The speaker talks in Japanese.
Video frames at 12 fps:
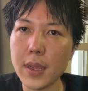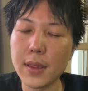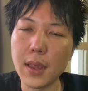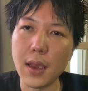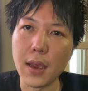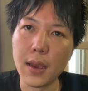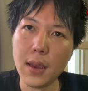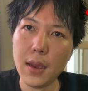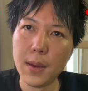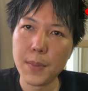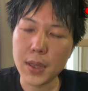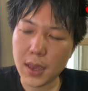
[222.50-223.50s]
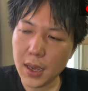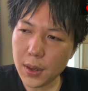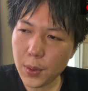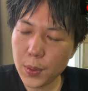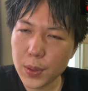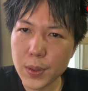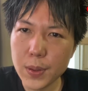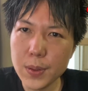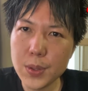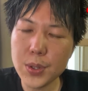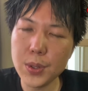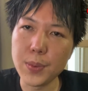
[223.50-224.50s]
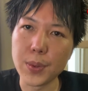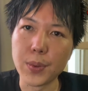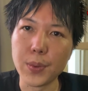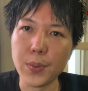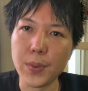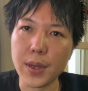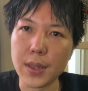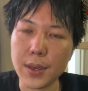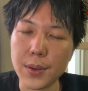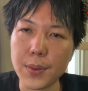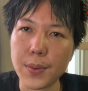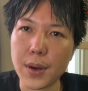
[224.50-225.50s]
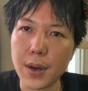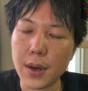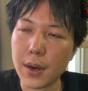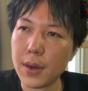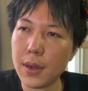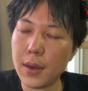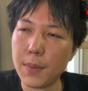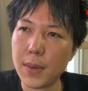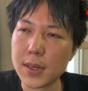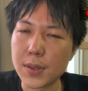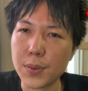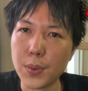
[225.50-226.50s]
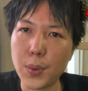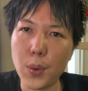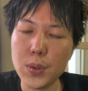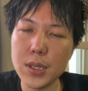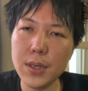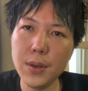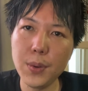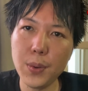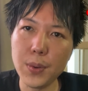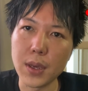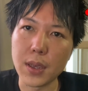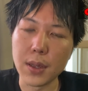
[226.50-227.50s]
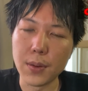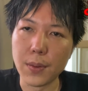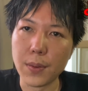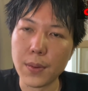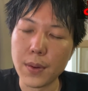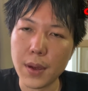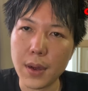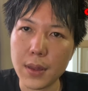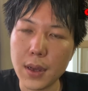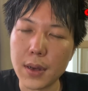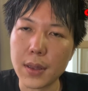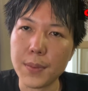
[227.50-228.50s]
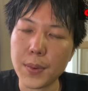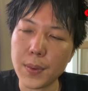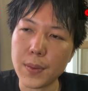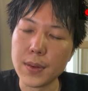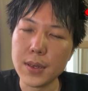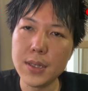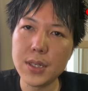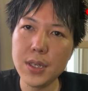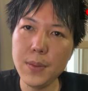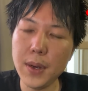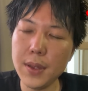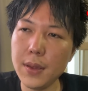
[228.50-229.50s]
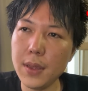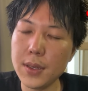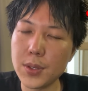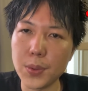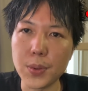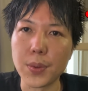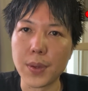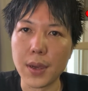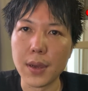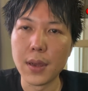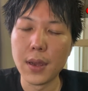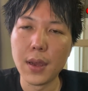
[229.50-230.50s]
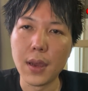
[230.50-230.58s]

で、まあ、結構 YouTube の運営っていうのは、まあその個人攻撃の、えー、中でも一番ね、ちょっとね、